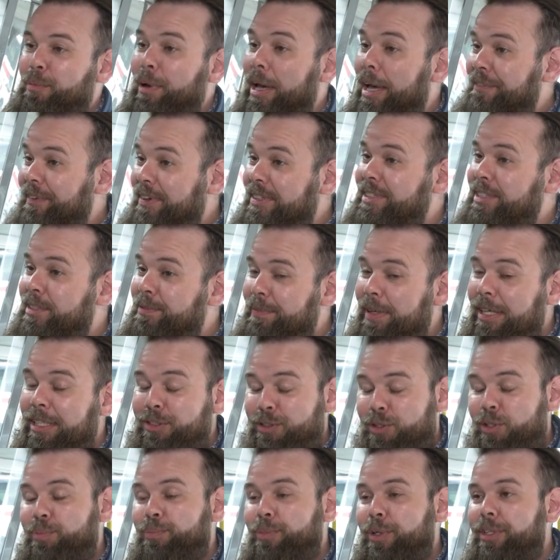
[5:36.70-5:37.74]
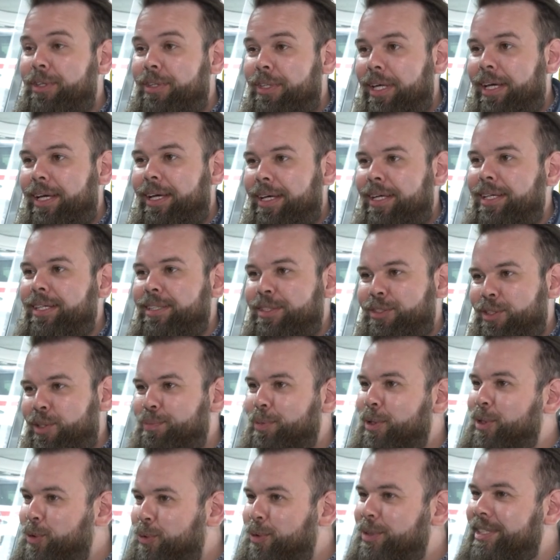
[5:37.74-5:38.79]
Bien, effectivement, c'est une bonne, euh, c'est une
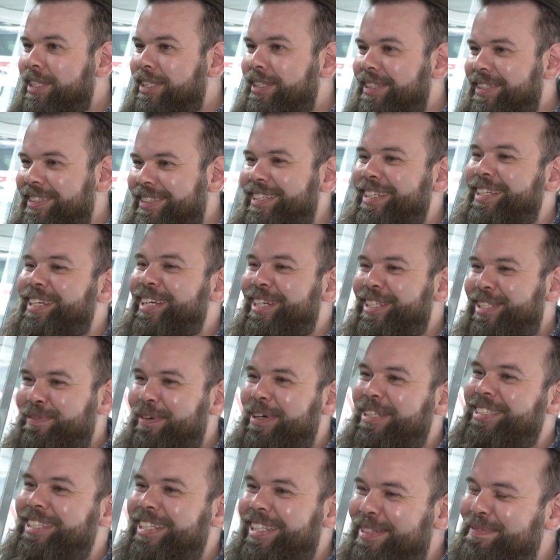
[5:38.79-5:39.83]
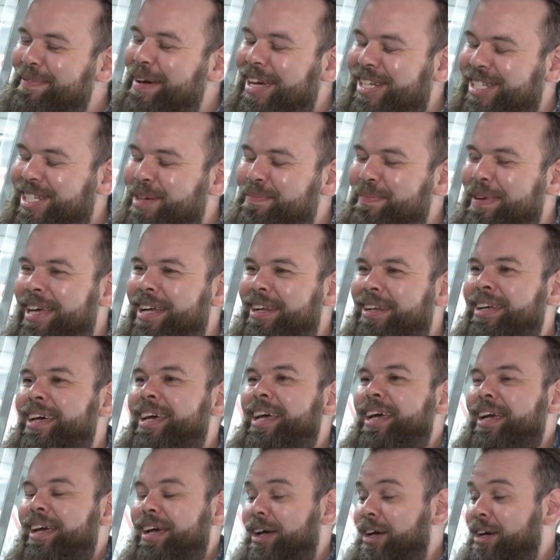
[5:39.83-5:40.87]
bonne cuisine. je pense que ah. l'image est belle.
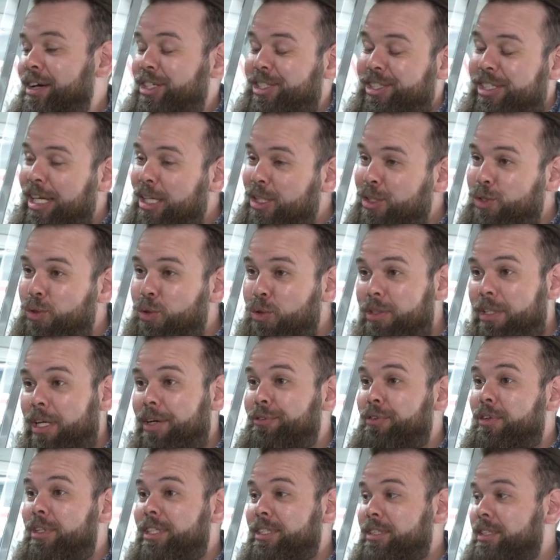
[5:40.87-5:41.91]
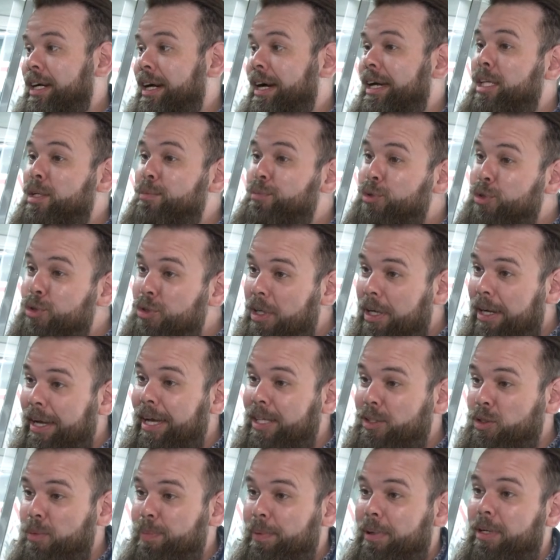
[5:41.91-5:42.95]
chaque jour, dans le fond, les horaires, il y a beaucoup
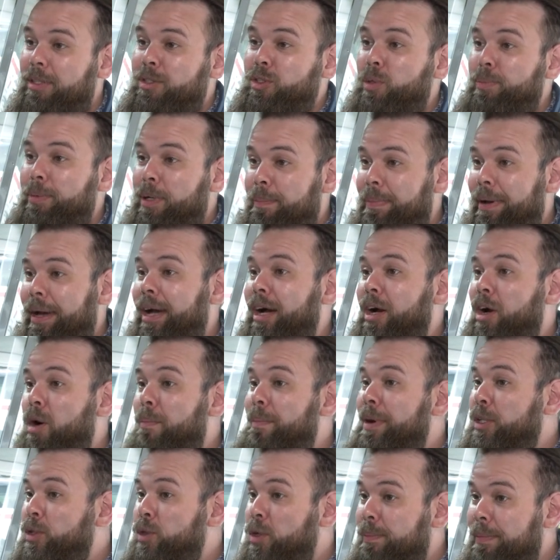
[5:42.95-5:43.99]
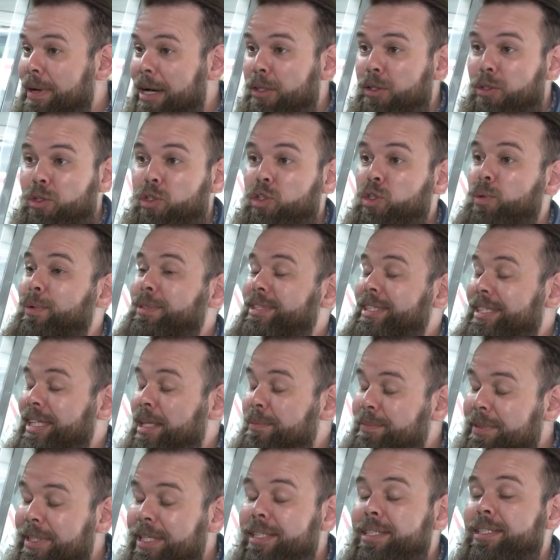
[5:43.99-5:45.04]
d'horaires qui sont, sont préparés encore manuellement, donc l'autobus
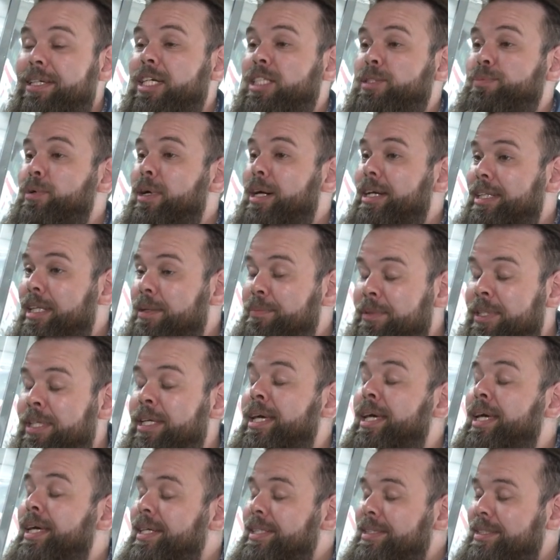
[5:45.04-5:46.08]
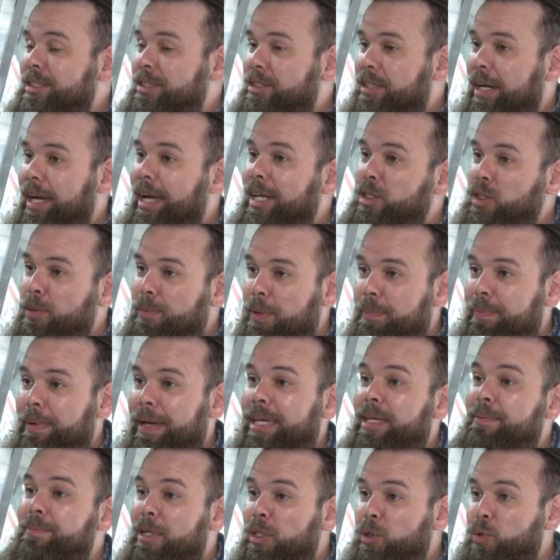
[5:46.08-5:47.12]
adapté, le transport adapté. C'est des horaires qui sont
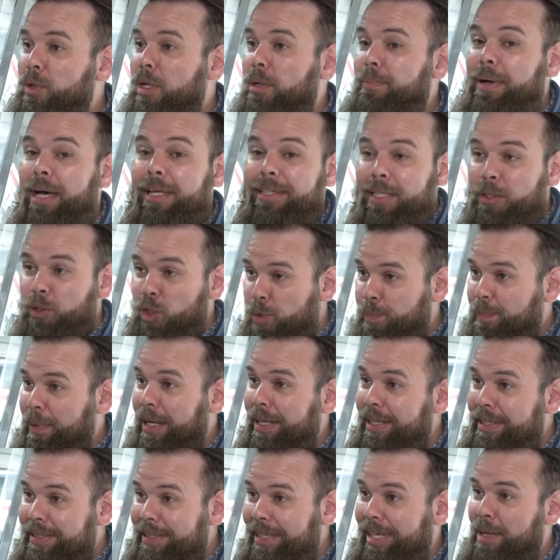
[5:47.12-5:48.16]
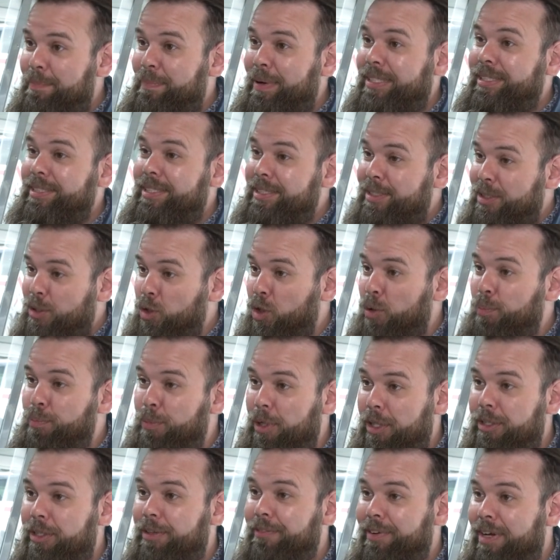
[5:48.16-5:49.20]
préparés manuellement. Tantôt, je parlais des répartitrices ce sont
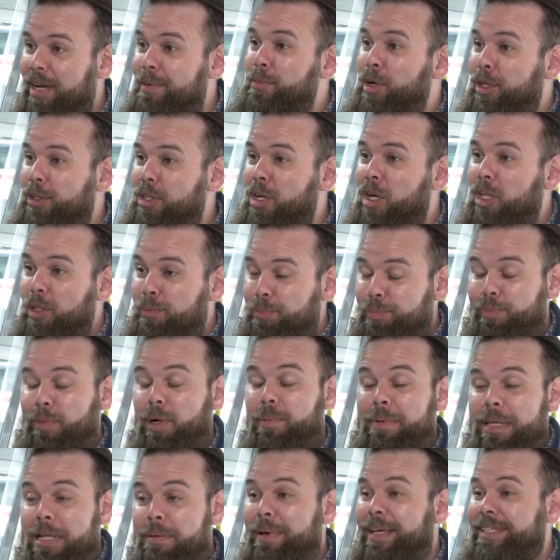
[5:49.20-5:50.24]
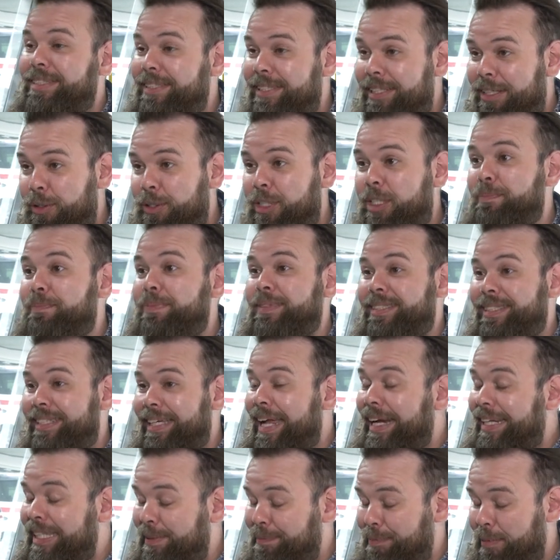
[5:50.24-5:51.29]
le, vrais moteurs de mobile, ben c'est eux qui c'est
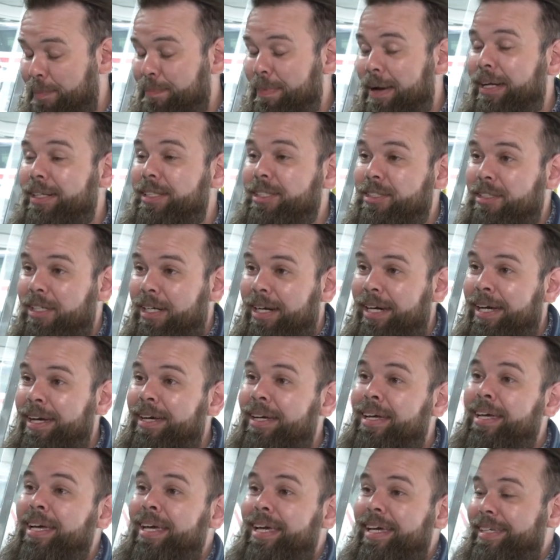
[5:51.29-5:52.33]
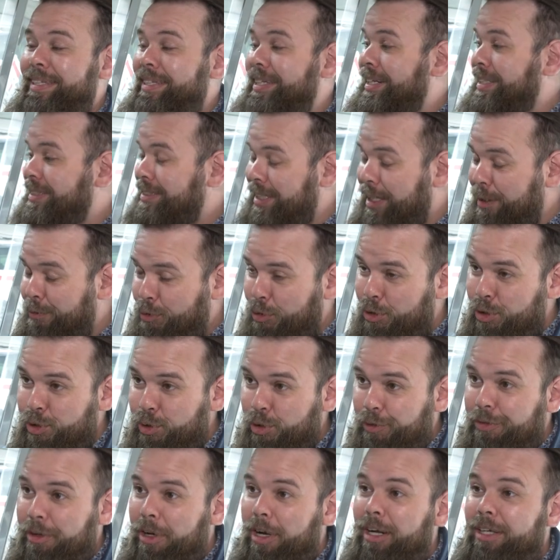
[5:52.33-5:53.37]
elle qui prépare les horaires, qui les envoie au
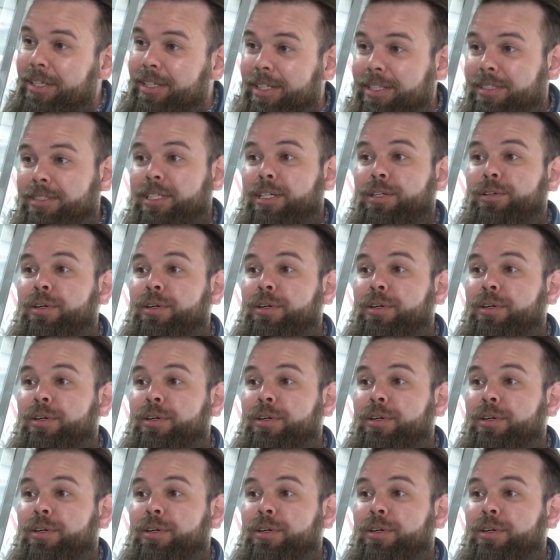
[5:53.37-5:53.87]
chauffeurs, qui les